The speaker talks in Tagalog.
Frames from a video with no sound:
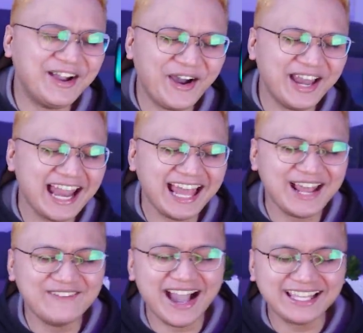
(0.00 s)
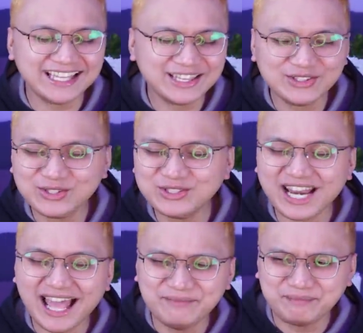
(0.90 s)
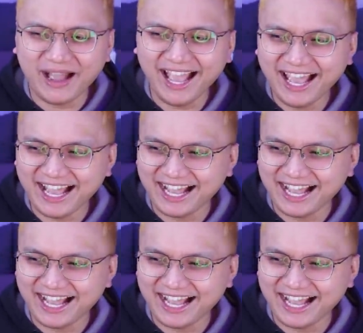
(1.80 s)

Wala na, why? Natutunan pa!